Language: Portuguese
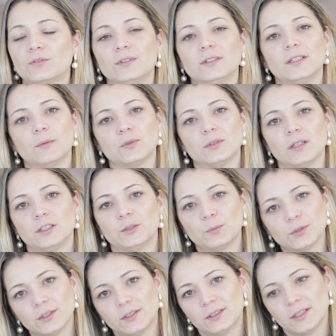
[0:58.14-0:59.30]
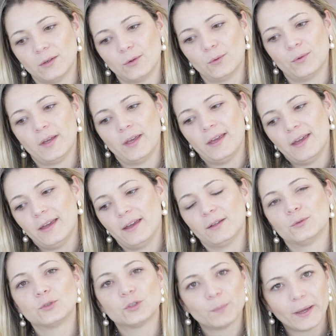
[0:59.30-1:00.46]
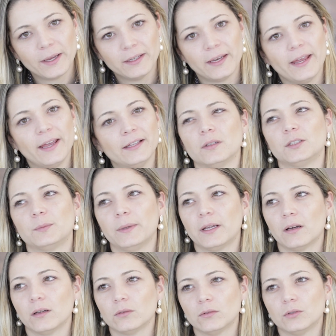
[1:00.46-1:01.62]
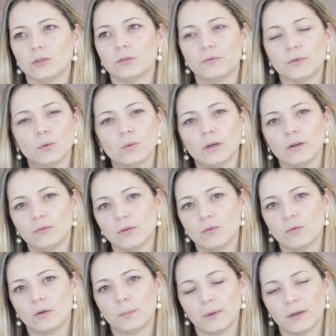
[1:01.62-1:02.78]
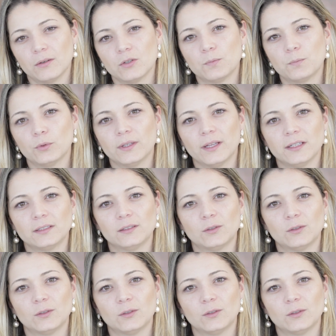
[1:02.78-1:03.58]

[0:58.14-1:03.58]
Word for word: fizemos a exposição é, dos painéis explicando de figura a figura para que a gente pudesse